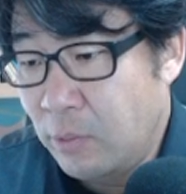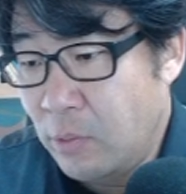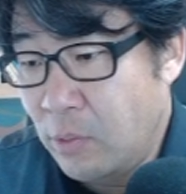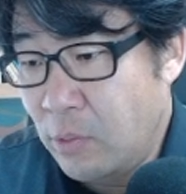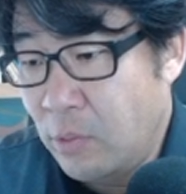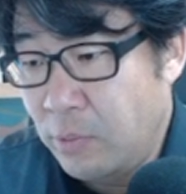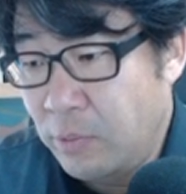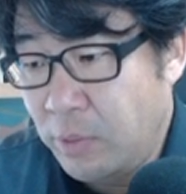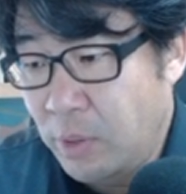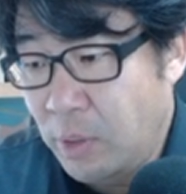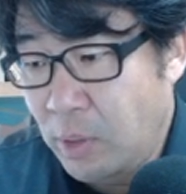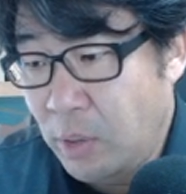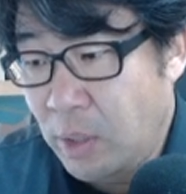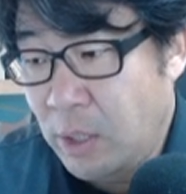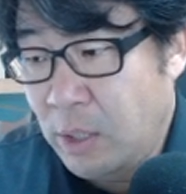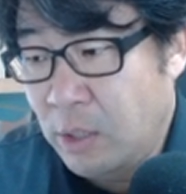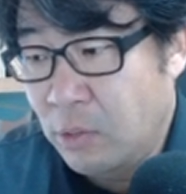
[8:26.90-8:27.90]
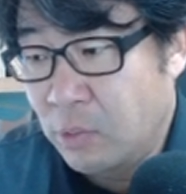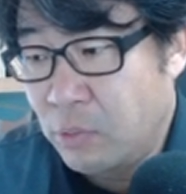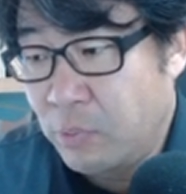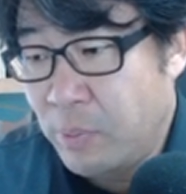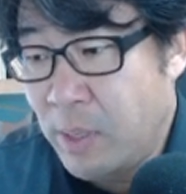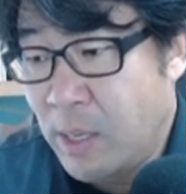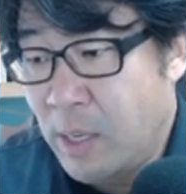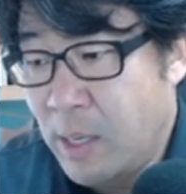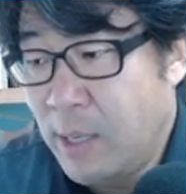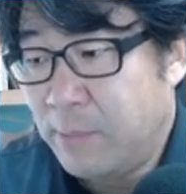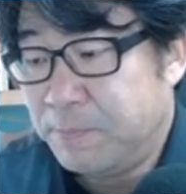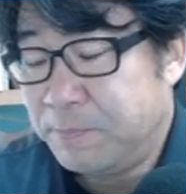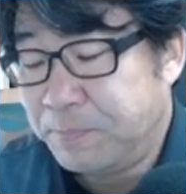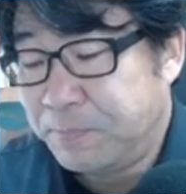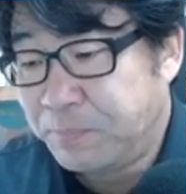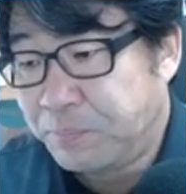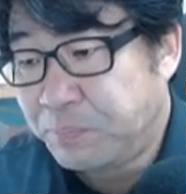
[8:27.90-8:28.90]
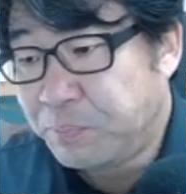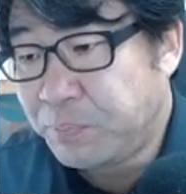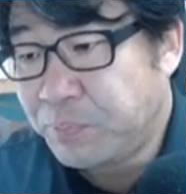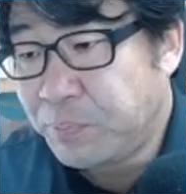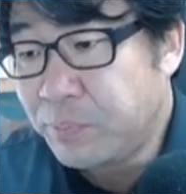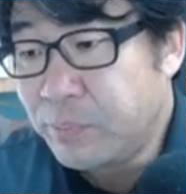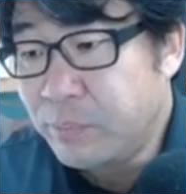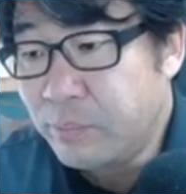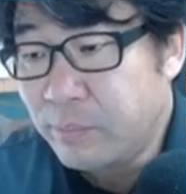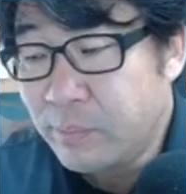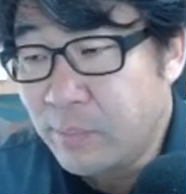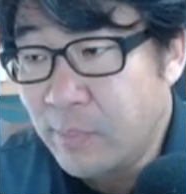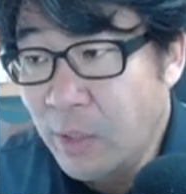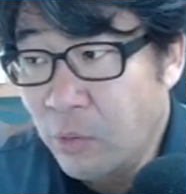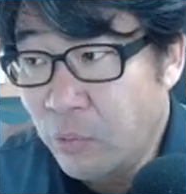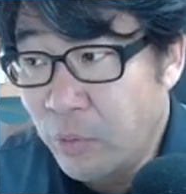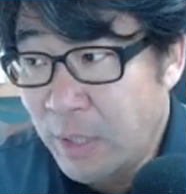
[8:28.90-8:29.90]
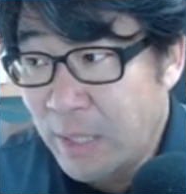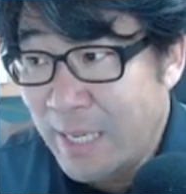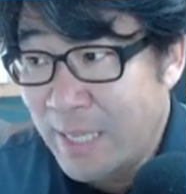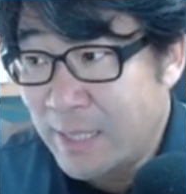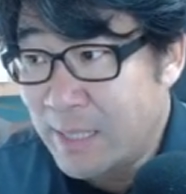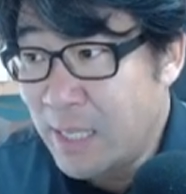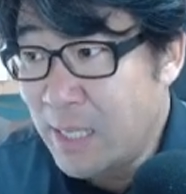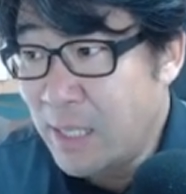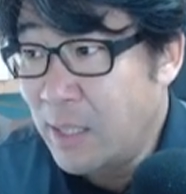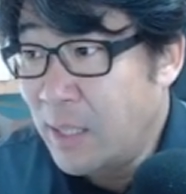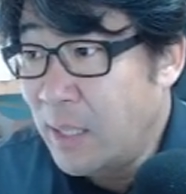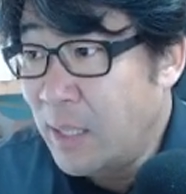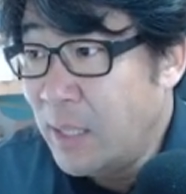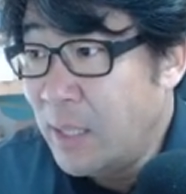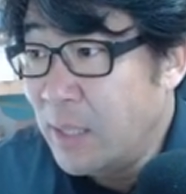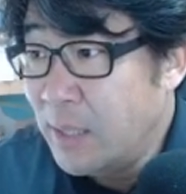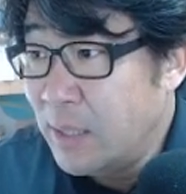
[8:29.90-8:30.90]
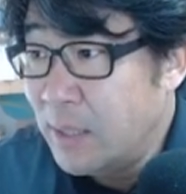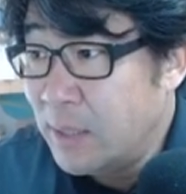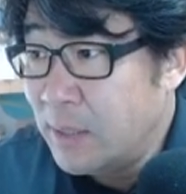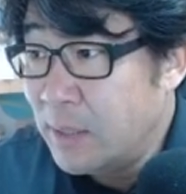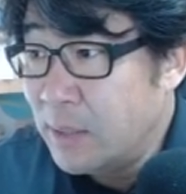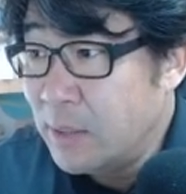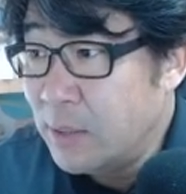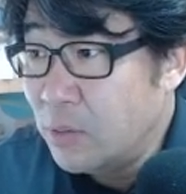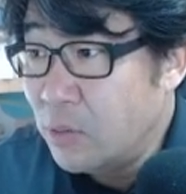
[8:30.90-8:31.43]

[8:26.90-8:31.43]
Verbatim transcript: 놓고 2인용 소파. 우리는 항상 얘네들은